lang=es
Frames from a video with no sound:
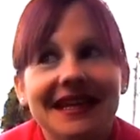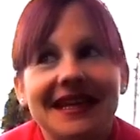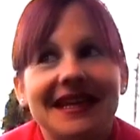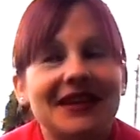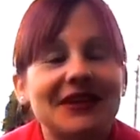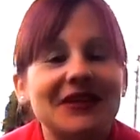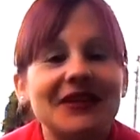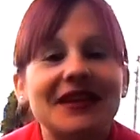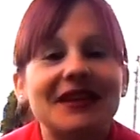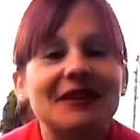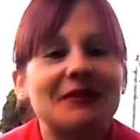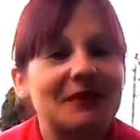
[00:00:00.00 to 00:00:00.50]

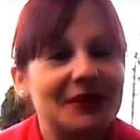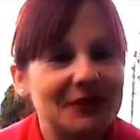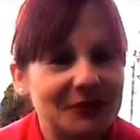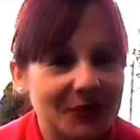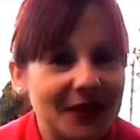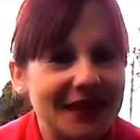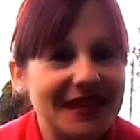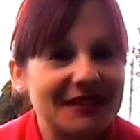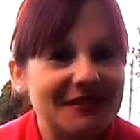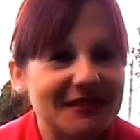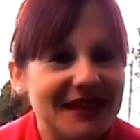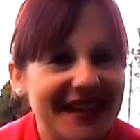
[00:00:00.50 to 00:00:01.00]
creo que cuando
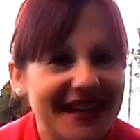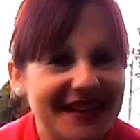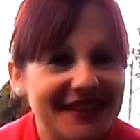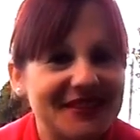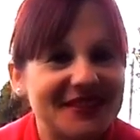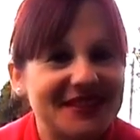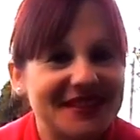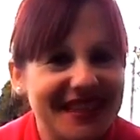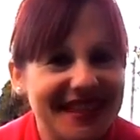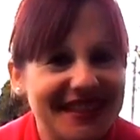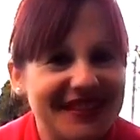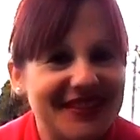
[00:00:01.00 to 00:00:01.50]
haya bajado
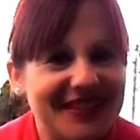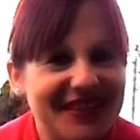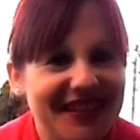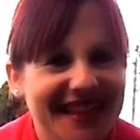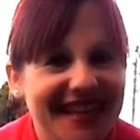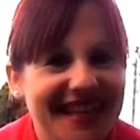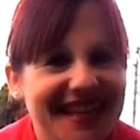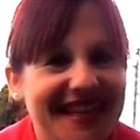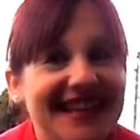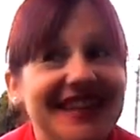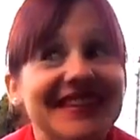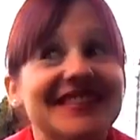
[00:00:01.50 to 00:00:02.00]
los
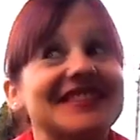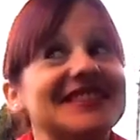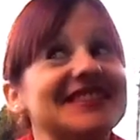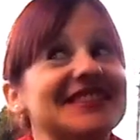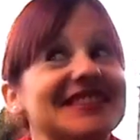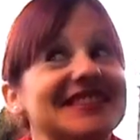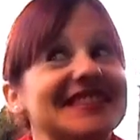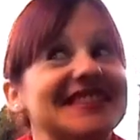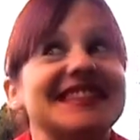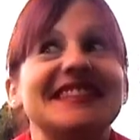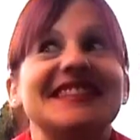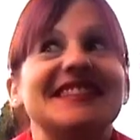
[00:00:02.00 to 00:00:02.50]
14 kilos,
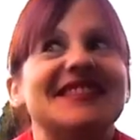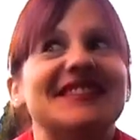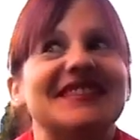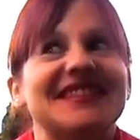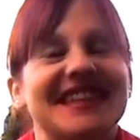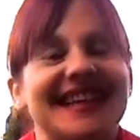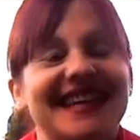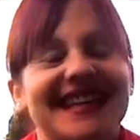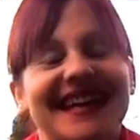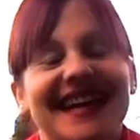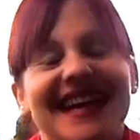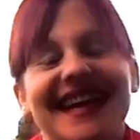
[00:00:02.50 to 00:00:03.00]
no sé si lo voy
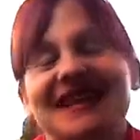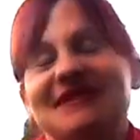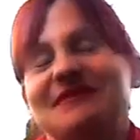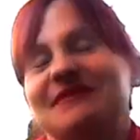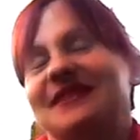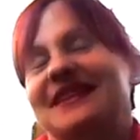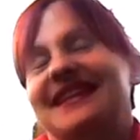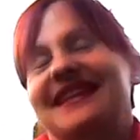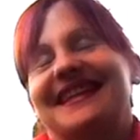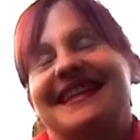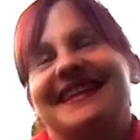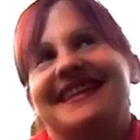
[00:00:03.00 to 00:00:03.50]
a dejar
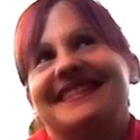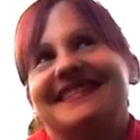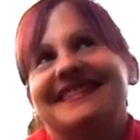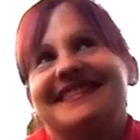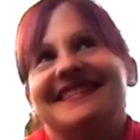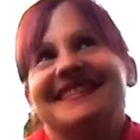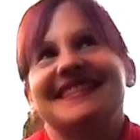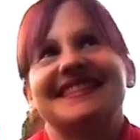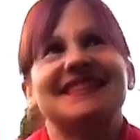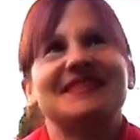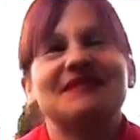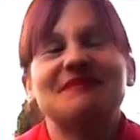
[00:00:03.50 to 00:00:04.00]
porque
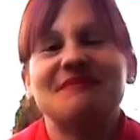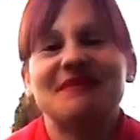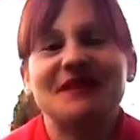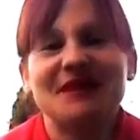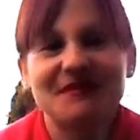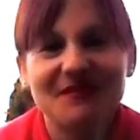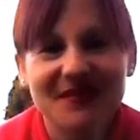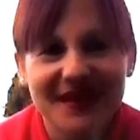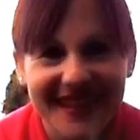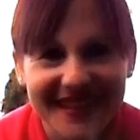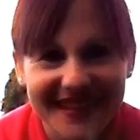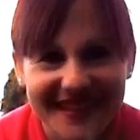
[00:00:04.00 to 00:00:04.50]
es
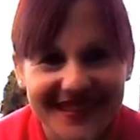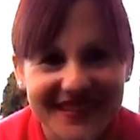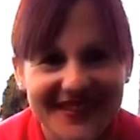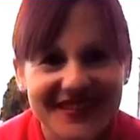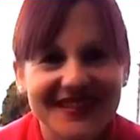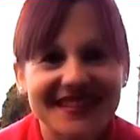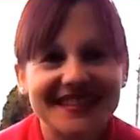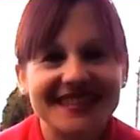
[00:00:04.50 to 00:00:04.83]
súper práctico,